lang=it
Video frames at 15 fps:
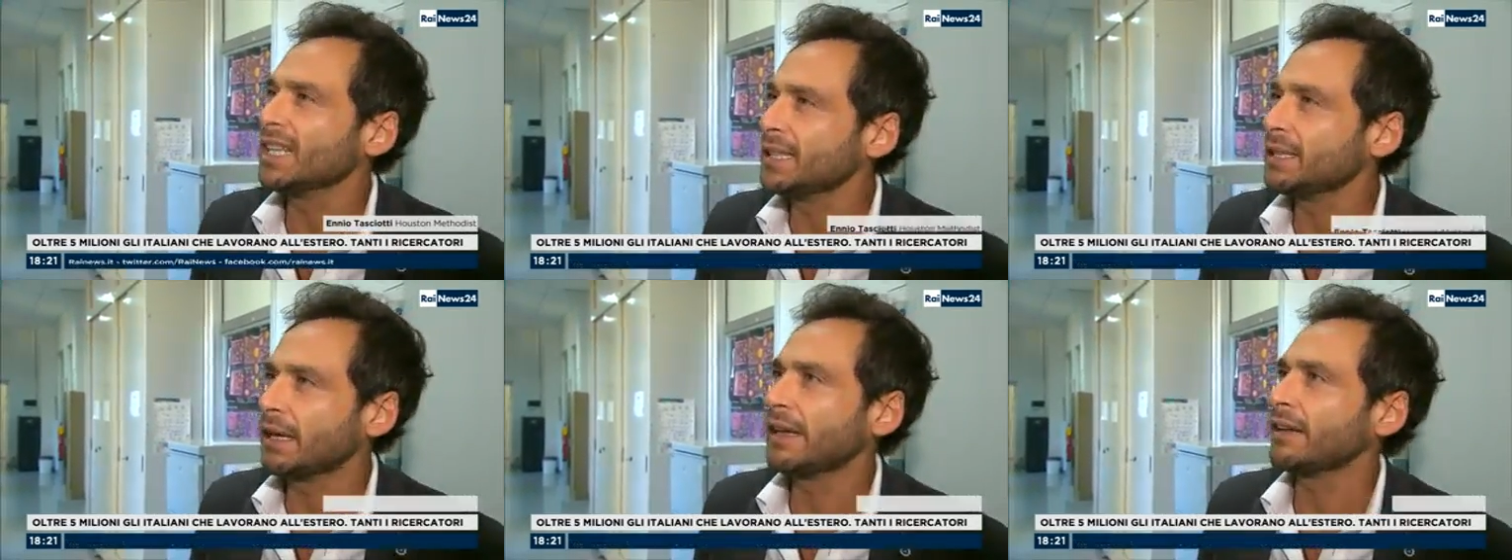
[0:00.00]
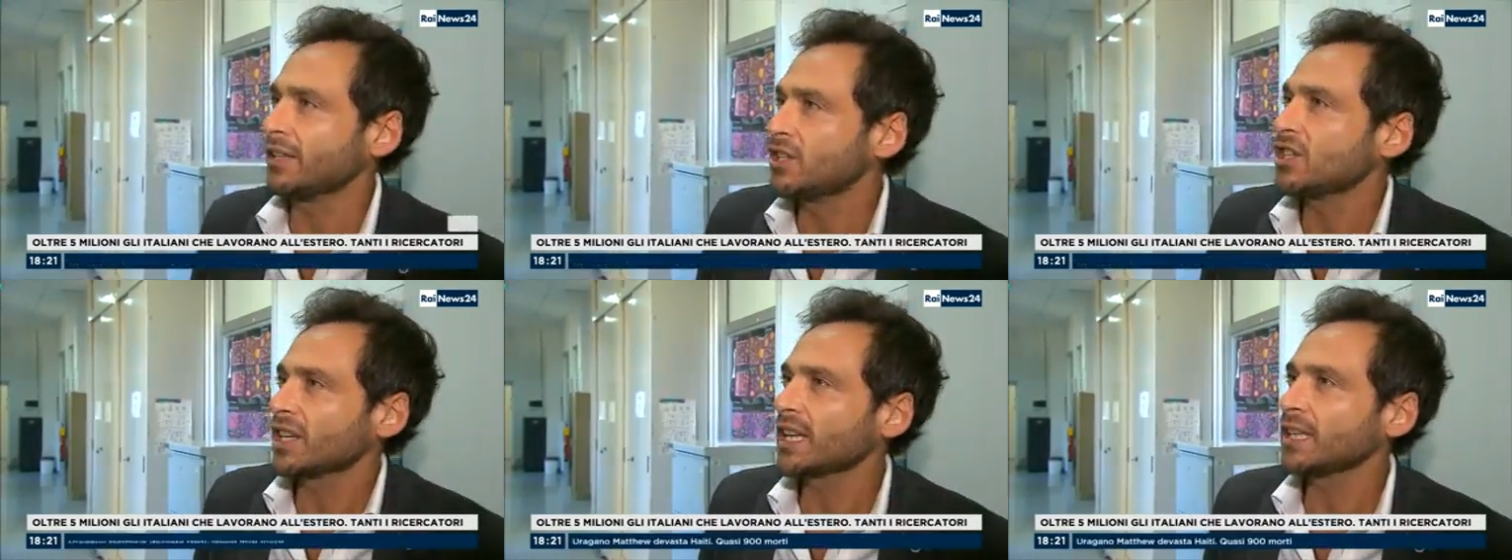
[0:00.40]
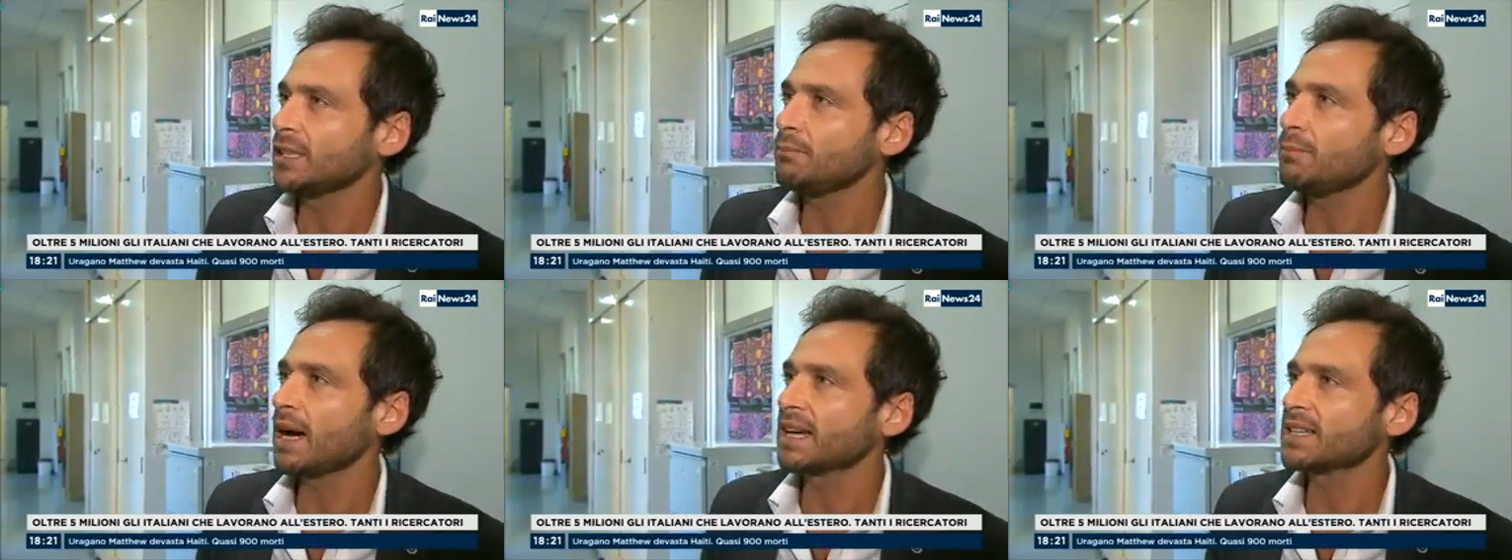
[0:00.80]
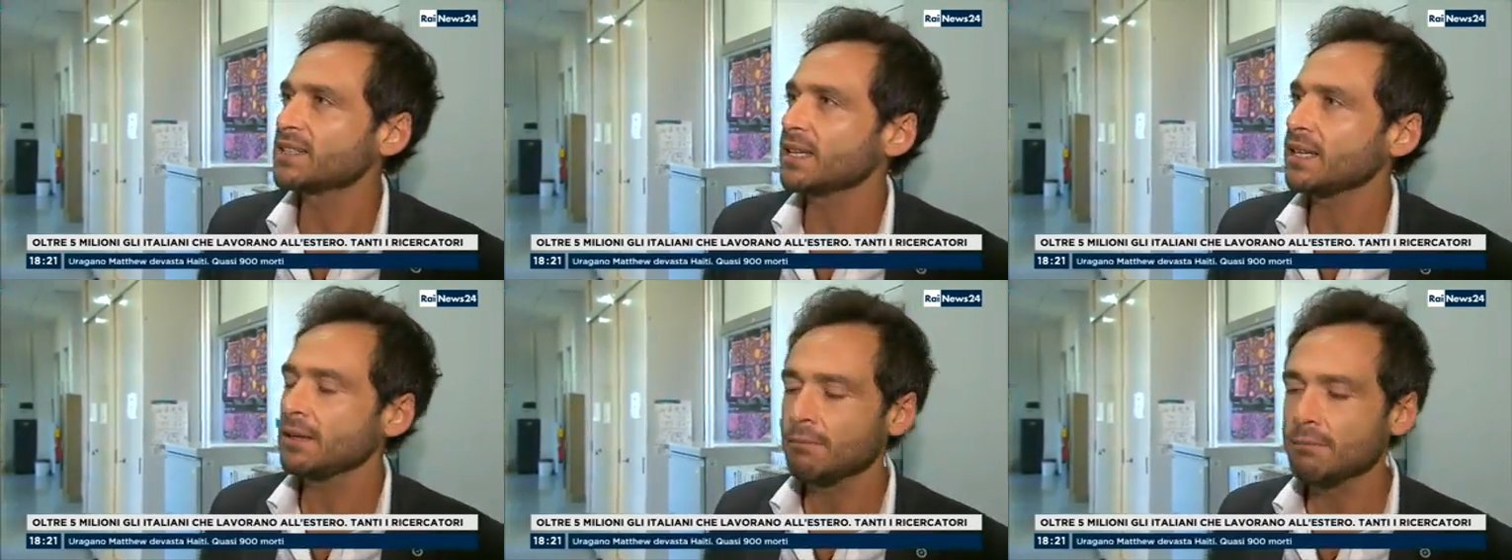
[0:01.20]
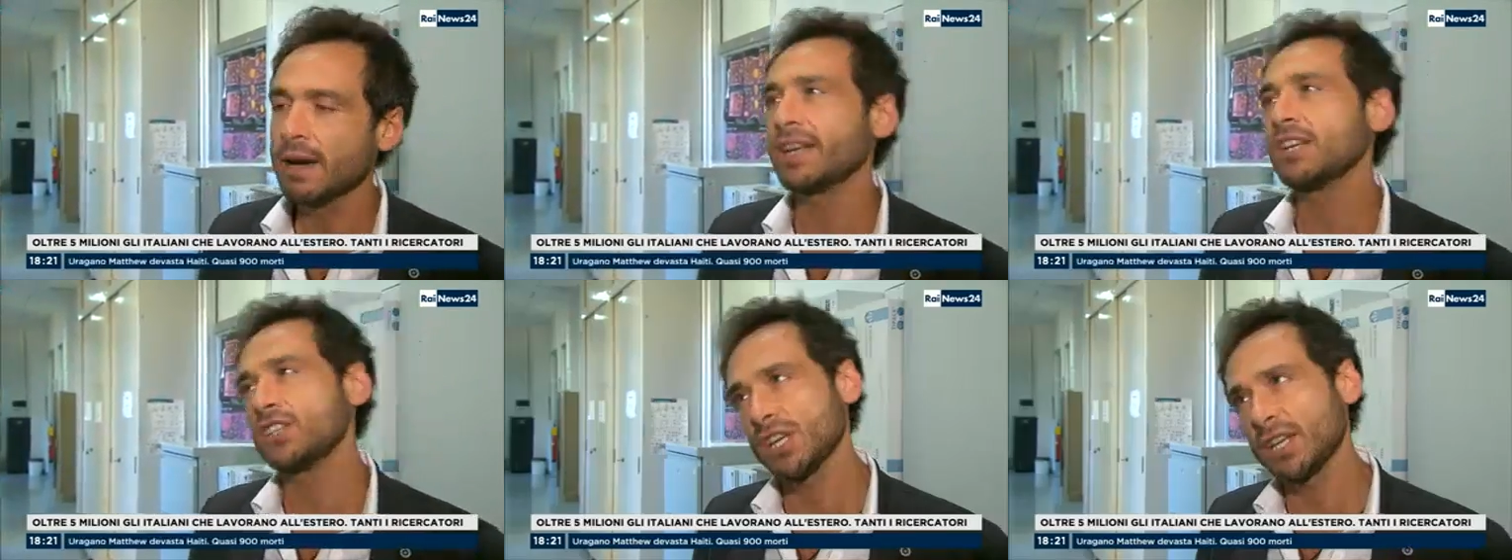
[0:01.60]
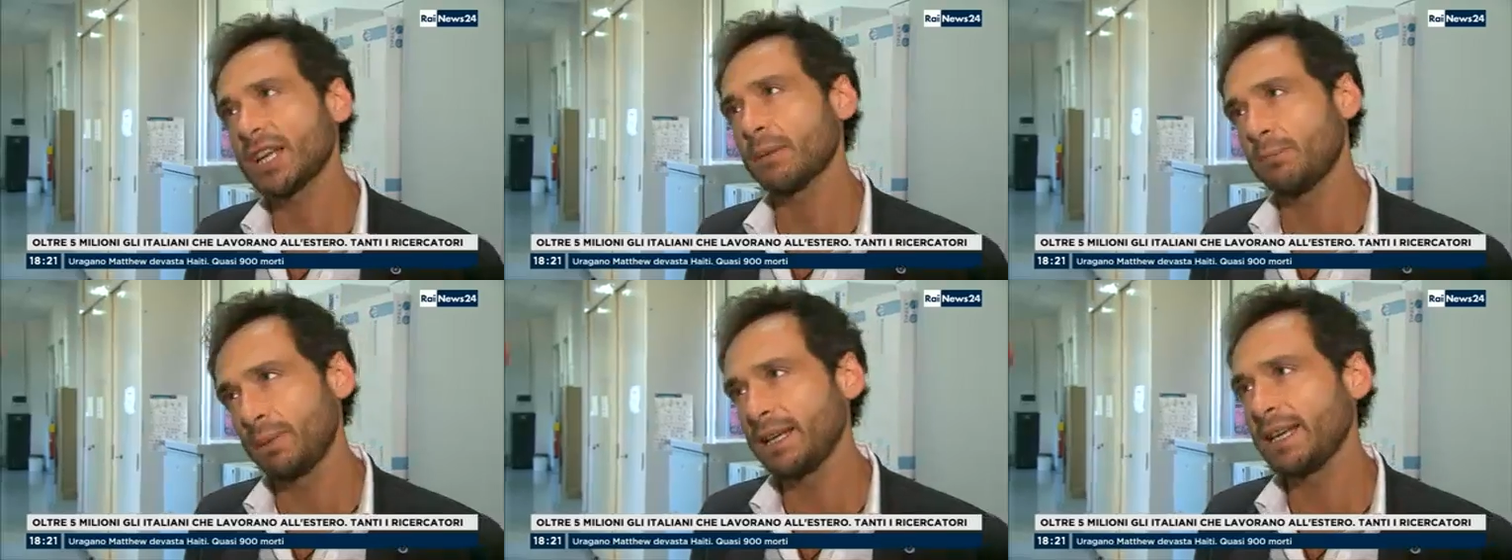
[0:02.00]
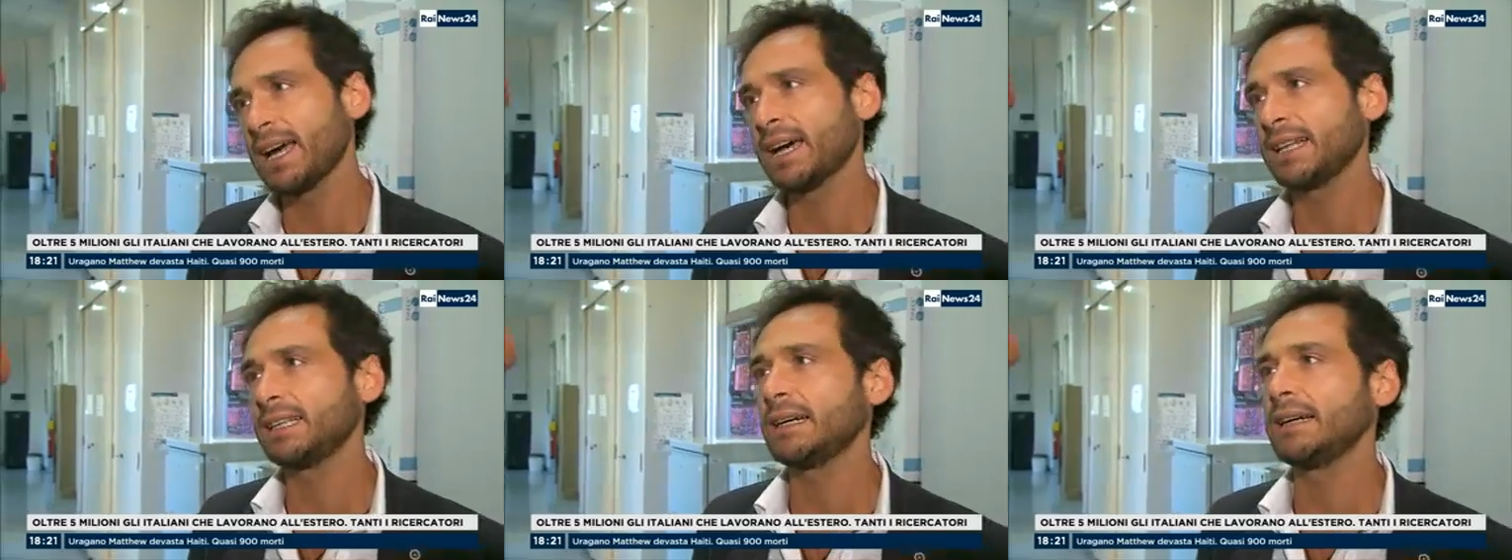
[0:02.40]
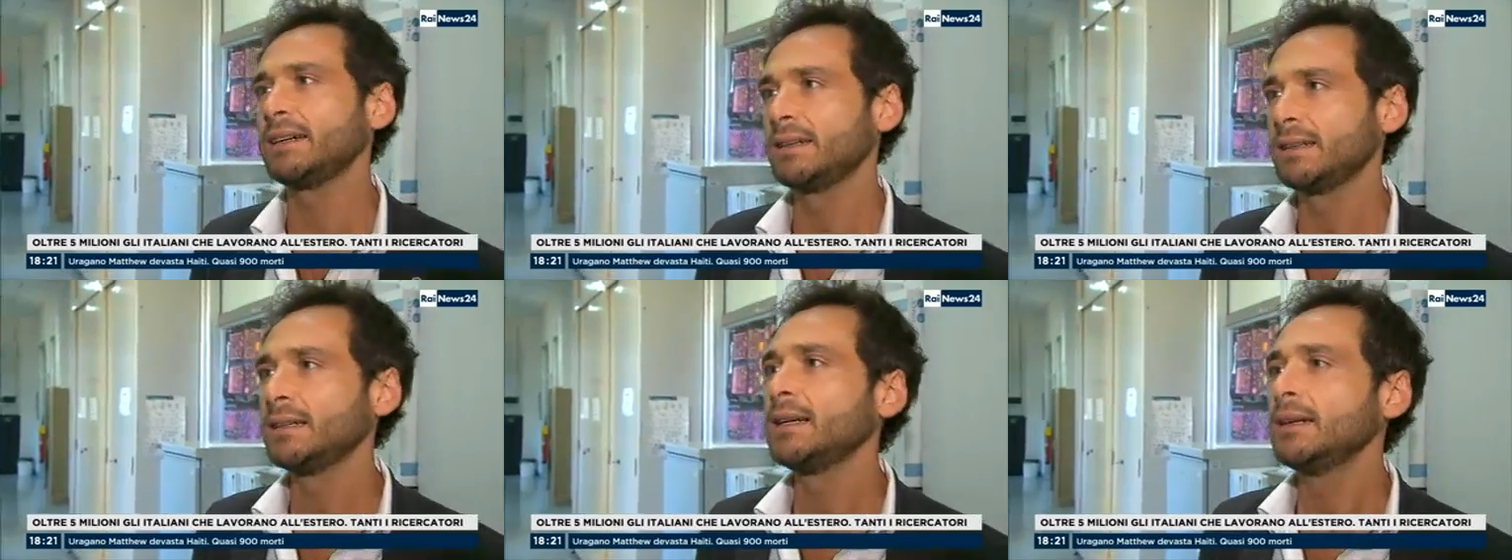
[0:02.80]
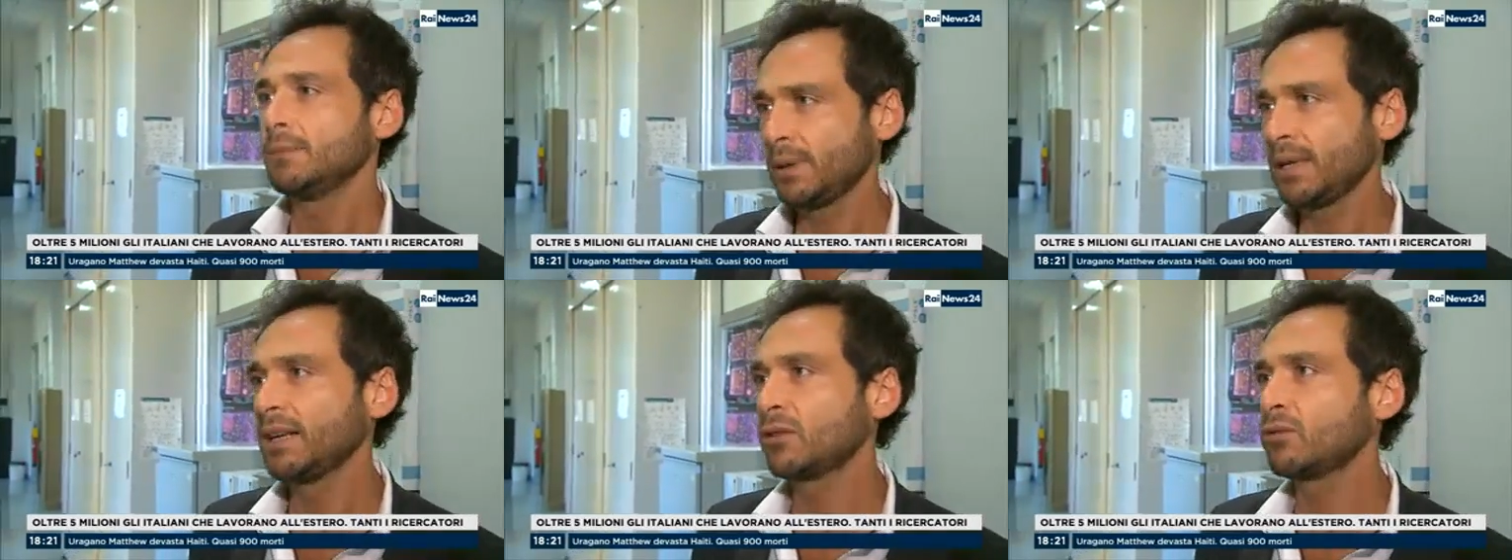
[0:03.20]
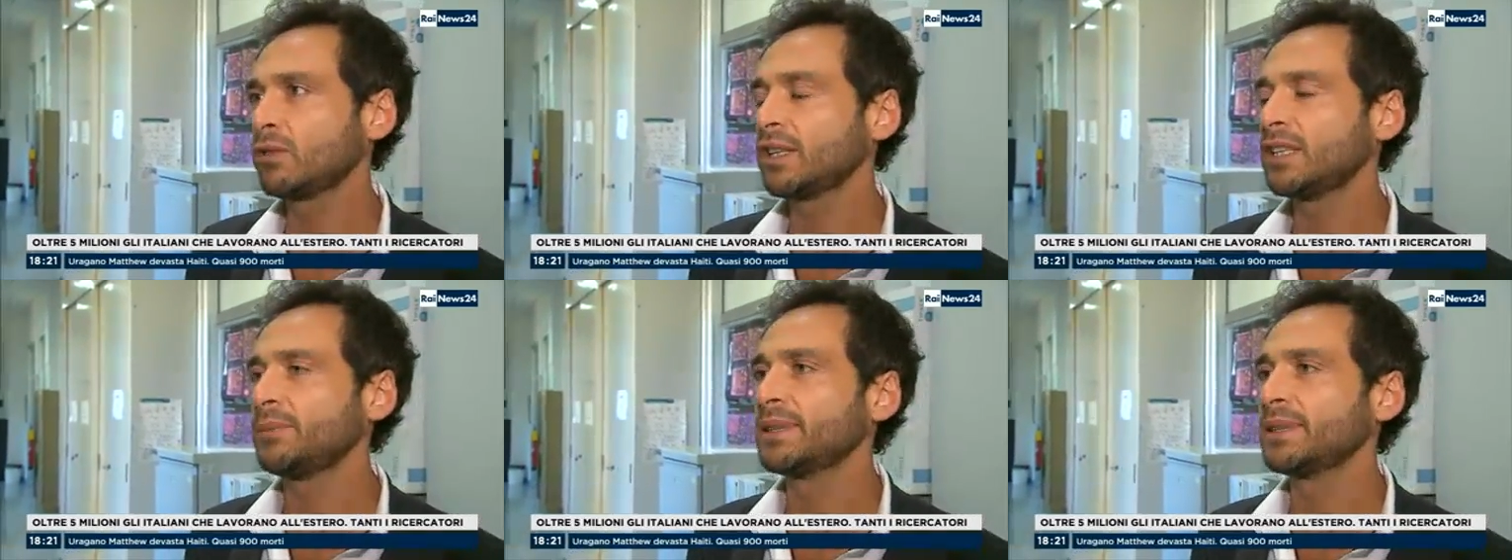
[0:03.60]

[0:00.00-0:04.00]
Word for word: di, eh, ricerca di base, ma ricerca applicata eh certo. per la cura dei